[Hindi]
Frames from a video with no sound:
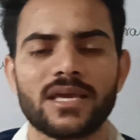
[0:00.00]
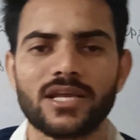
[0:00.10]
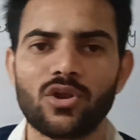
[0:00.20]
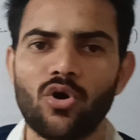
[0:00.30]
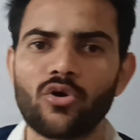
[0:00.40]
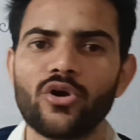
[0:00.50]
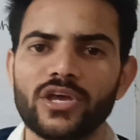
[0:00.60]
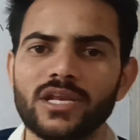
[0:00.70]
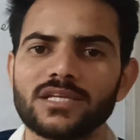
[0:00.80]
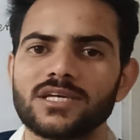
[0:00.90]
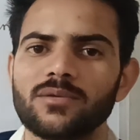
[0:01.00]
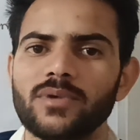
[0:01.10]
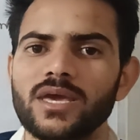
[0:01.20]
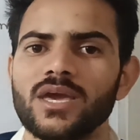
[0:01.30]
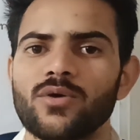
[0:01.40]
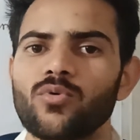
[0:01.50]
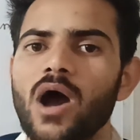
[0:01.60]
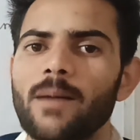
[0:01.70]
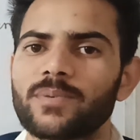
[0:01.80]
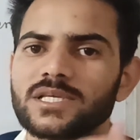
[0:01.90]
कि लोगों की नजर में वो
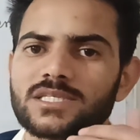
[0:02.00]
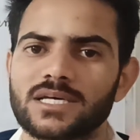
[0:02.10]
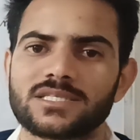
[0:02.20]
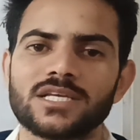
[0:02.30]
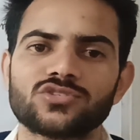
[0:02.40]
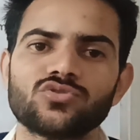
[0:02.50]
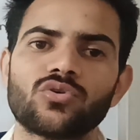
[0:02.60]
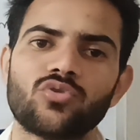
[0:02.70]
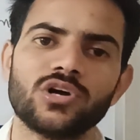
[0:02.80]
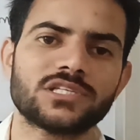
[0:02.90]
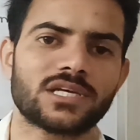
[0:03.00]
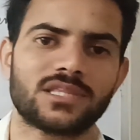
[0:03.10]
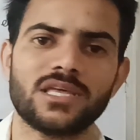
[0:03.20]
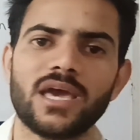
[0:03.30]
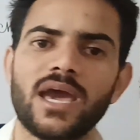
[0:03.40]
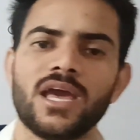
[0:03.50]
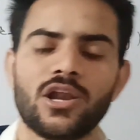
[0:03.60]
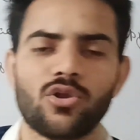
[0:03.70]
आपके सक्सेस को खोल सकती है